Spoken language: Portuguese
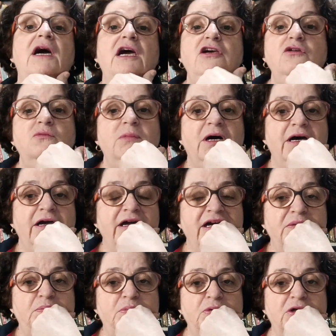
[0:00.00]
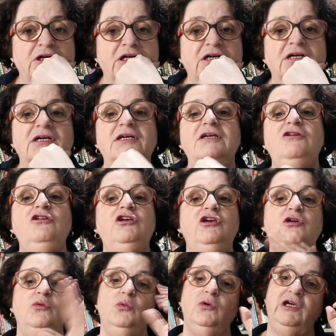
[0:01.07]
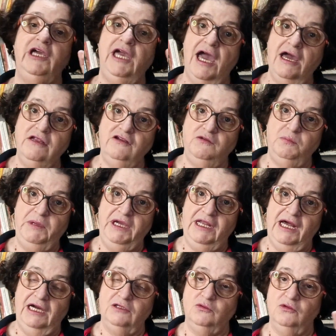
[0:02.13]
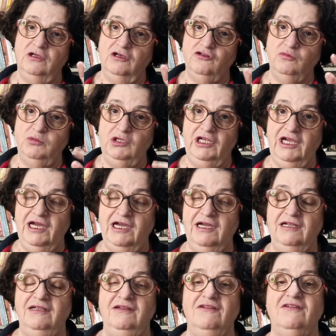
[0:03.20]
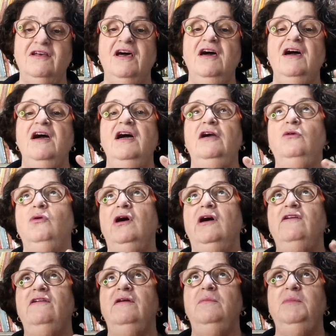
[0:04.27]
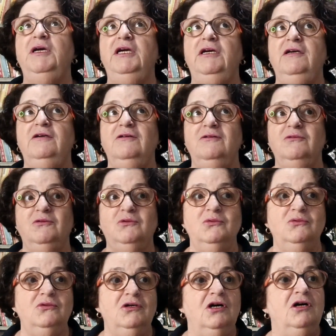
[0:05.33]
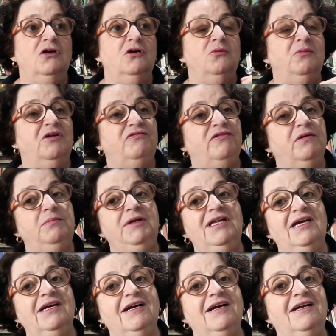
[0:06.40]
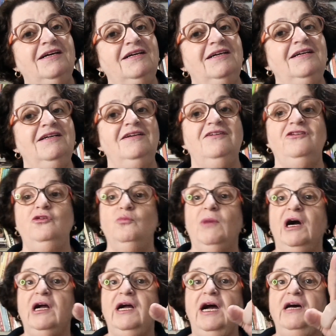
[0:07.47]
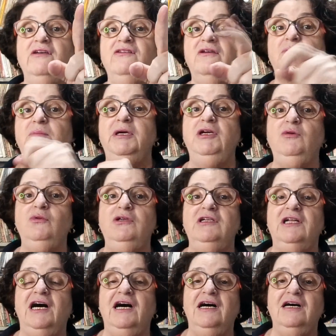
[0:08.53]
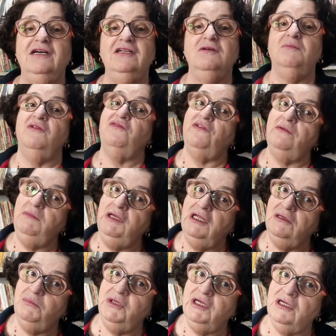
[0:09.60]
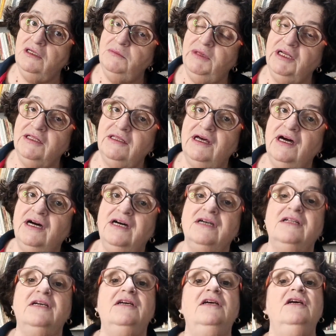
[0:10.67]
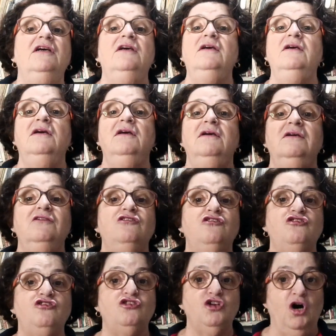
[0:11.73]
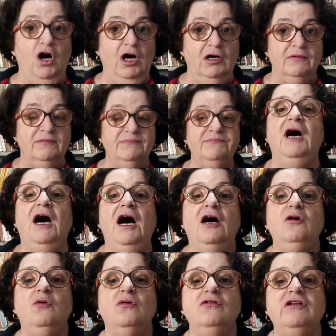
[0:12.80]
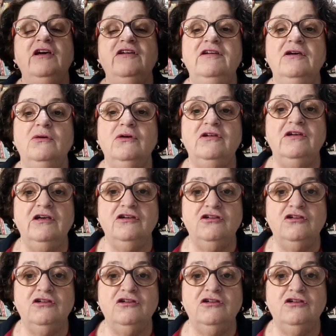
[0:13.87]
em uma época em que o que era esperado das mulheres era o casamento, uma família grande, uma casa bem cuidada, uma família bem alimentada. Só aconteceu essa